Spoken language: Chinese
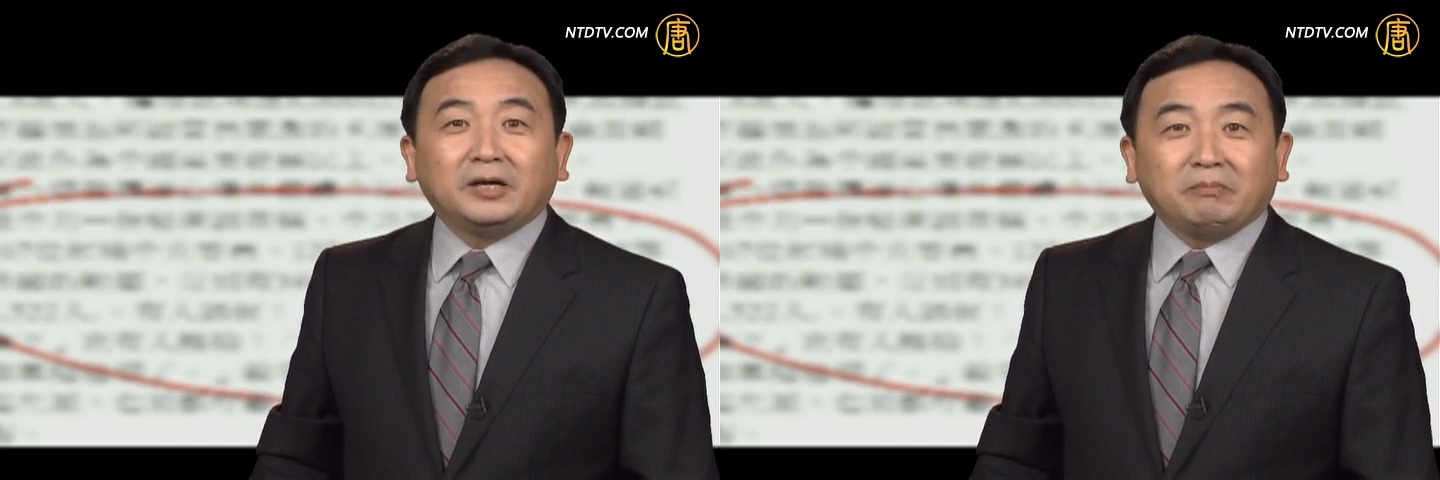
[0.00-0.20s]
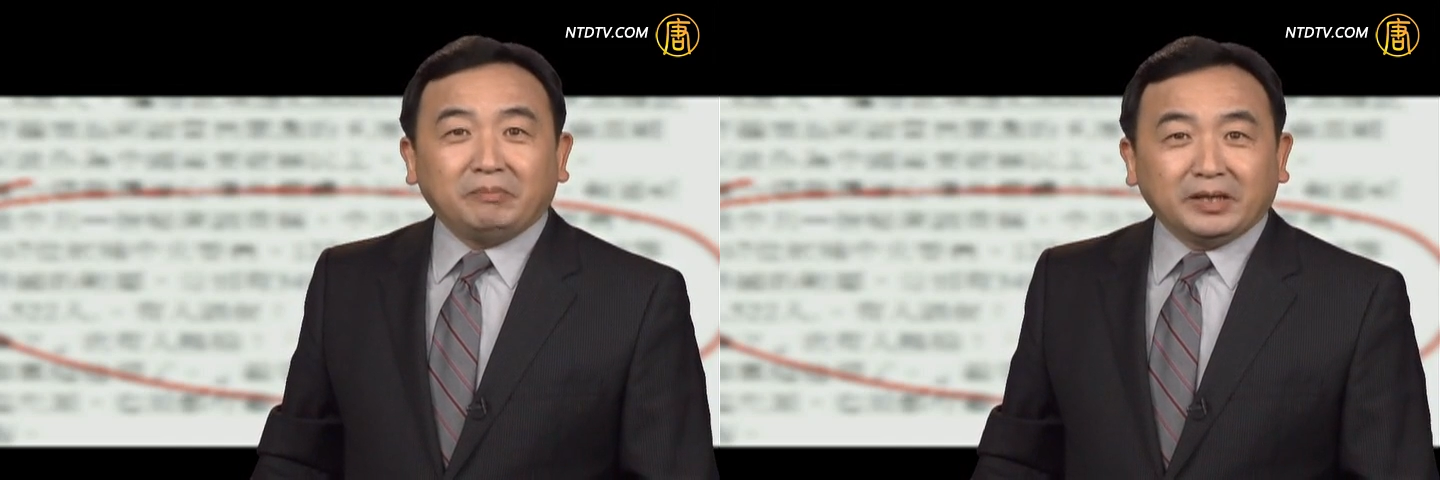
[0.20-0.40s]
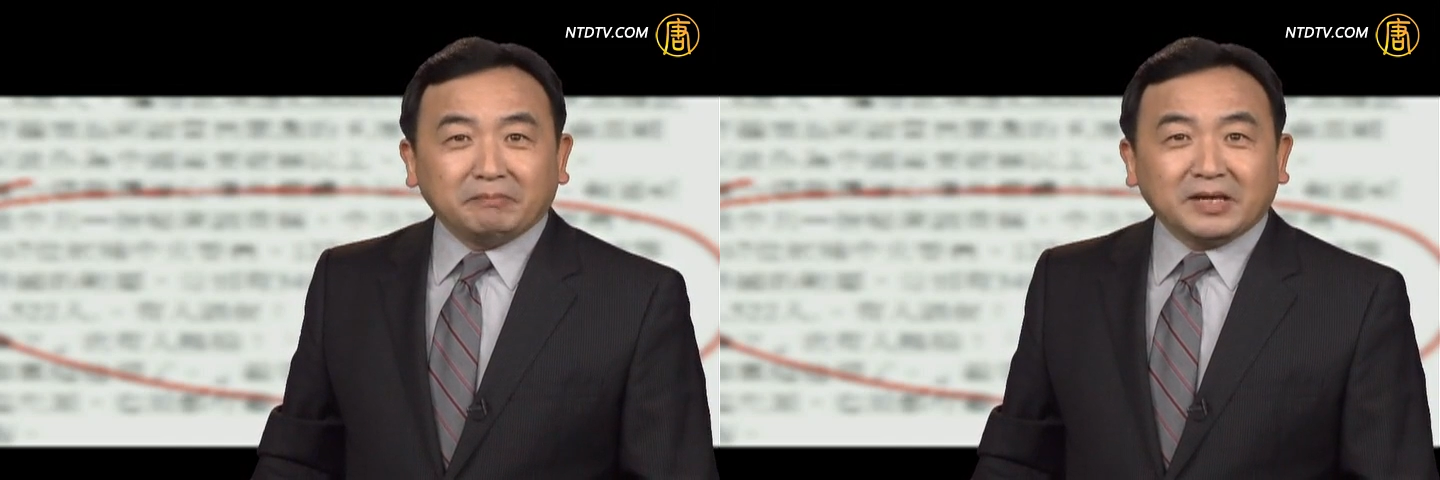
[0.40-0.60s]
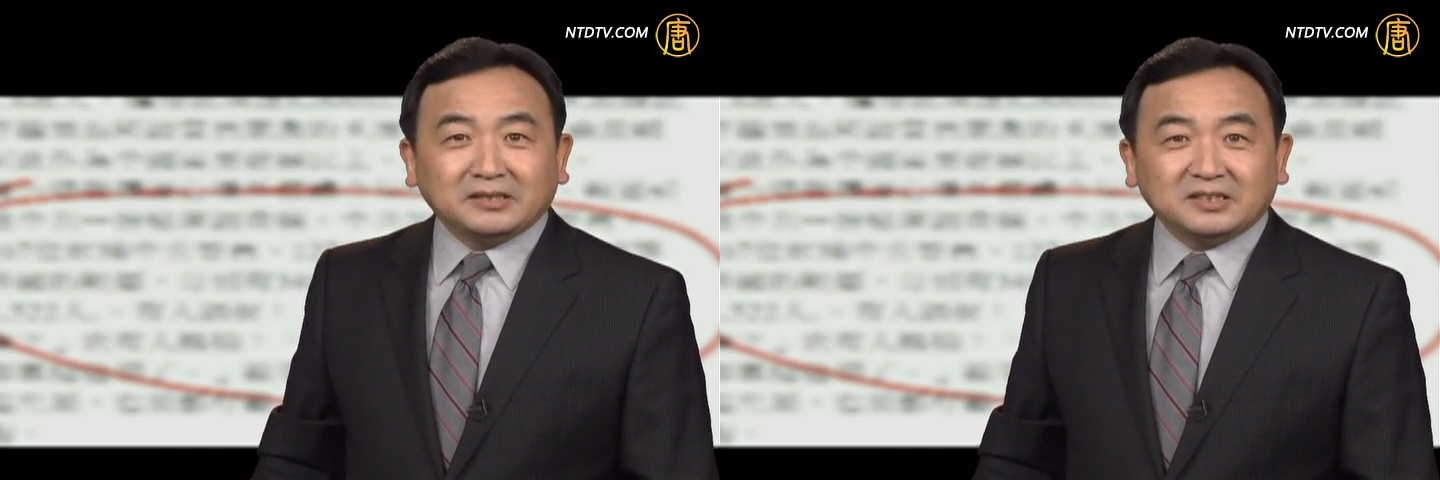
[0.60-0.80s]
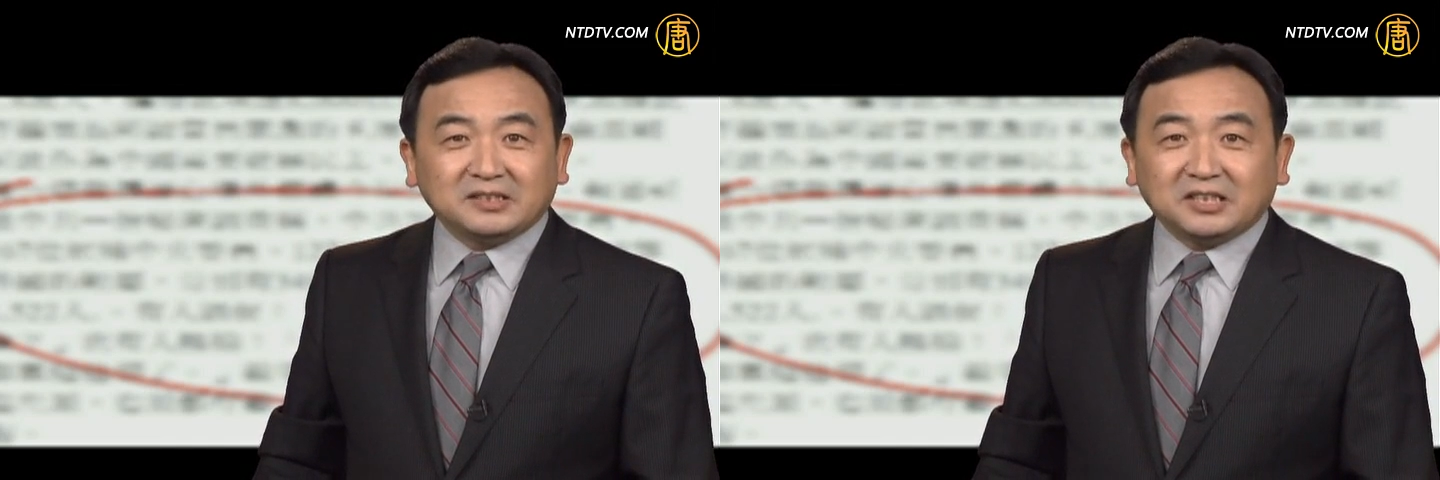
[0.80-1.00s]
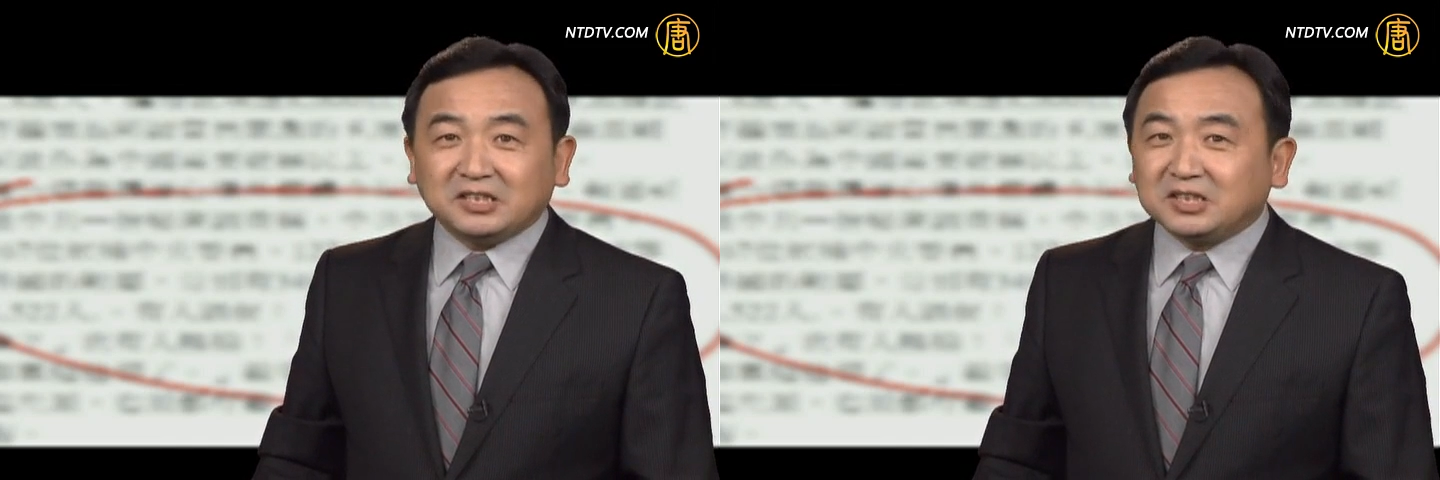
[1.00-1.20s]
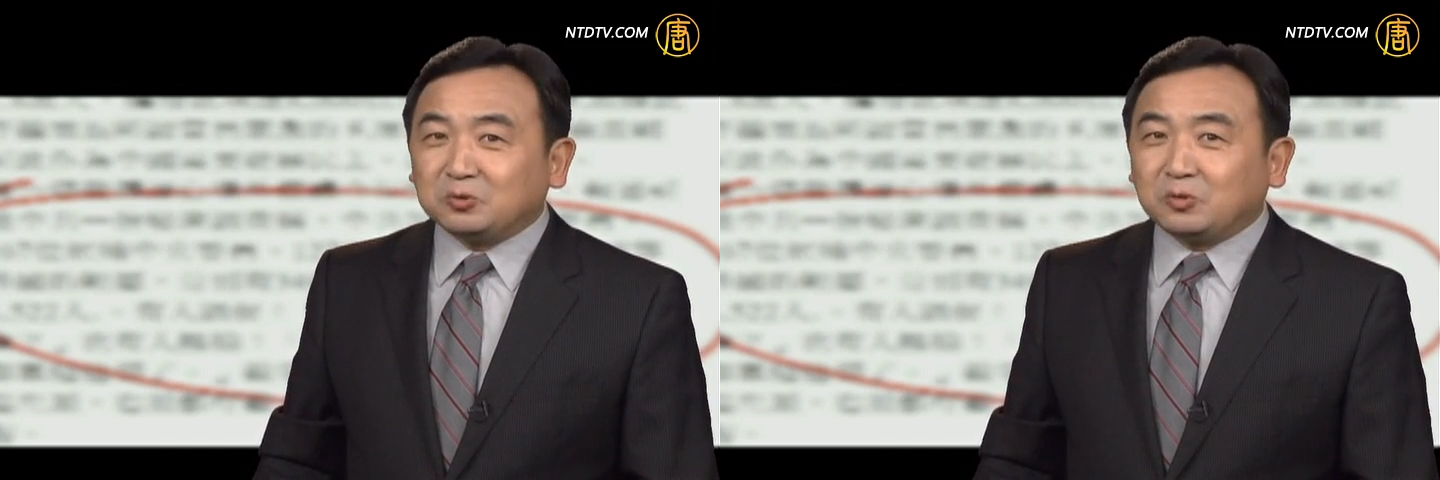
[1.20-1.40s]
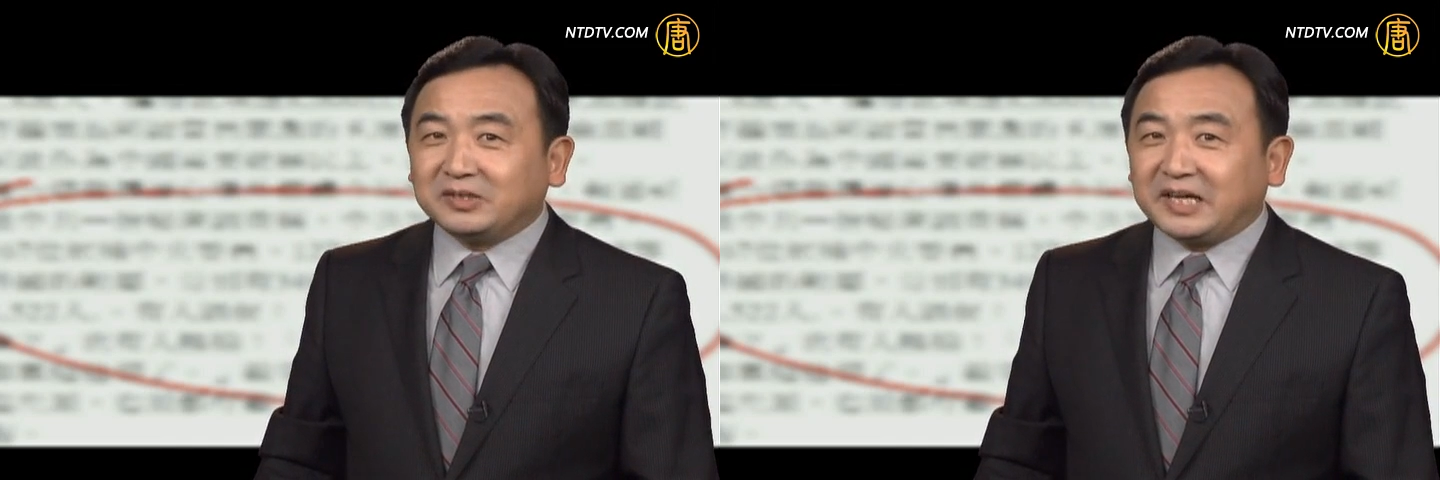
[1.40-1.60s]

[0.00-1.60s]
明白自己生活